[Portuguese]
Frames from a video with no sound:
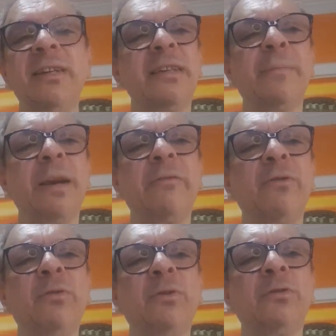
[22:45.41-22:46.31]
Isso é
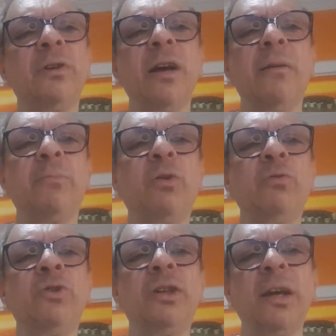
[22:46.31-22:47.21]
maravilhoso que
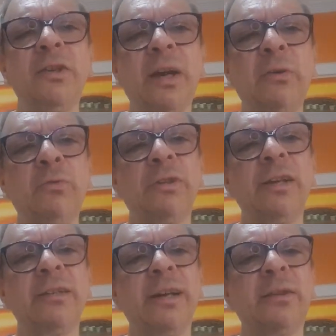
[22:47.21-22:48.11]
um dia ele já nos
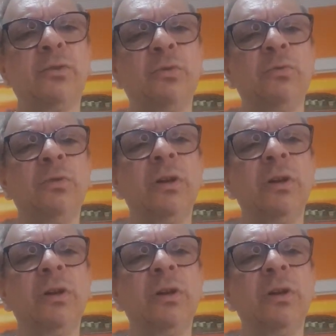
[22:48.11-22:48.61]
resgatou